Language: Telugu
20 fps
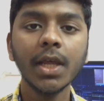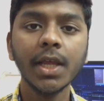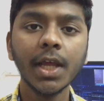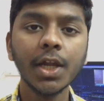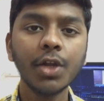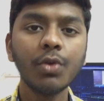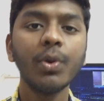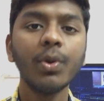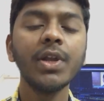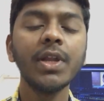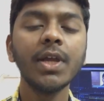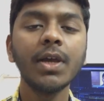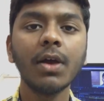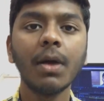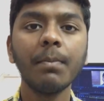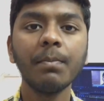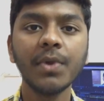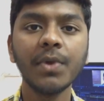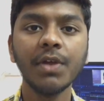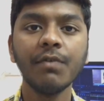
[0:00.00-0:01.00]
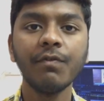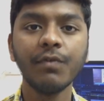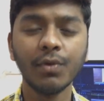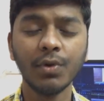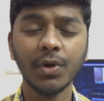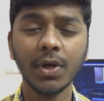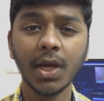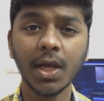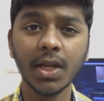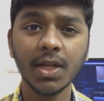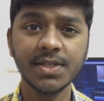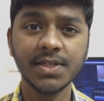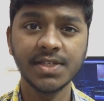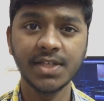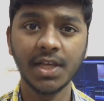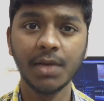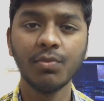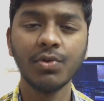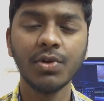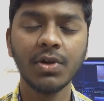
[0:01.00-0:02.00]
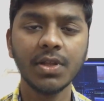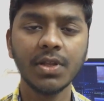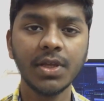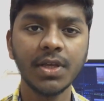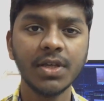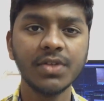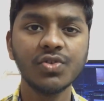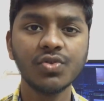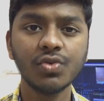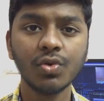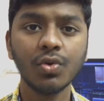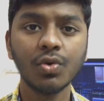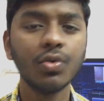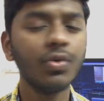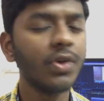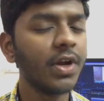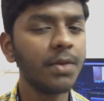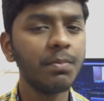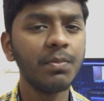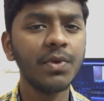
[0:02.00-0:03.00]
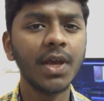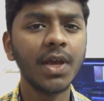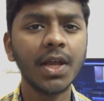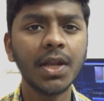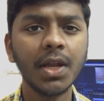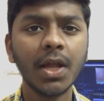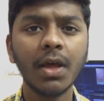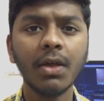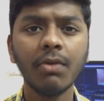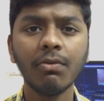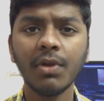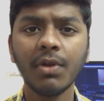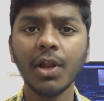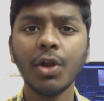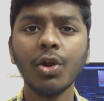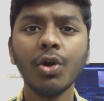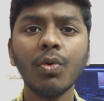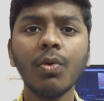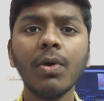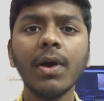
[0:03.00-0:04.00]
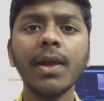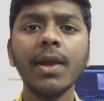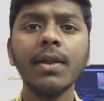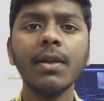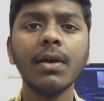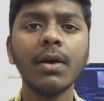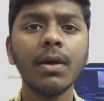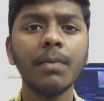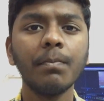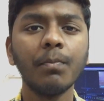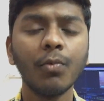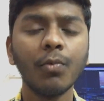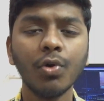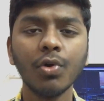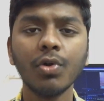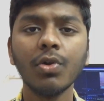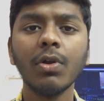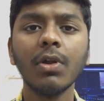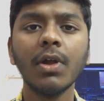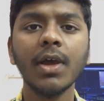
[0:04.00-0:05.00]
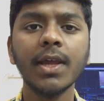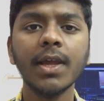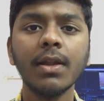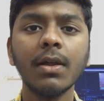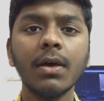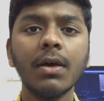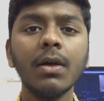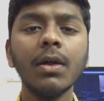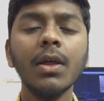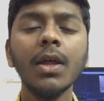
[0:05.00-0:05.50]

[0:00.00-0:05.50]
ఎటువంటి కంపెనీ ఫోన్ కైనా సేమ్ ఉంటుంది సో రెడ్మీ అయినా లెనోవో అయినా మోడ్రోల్ అయినా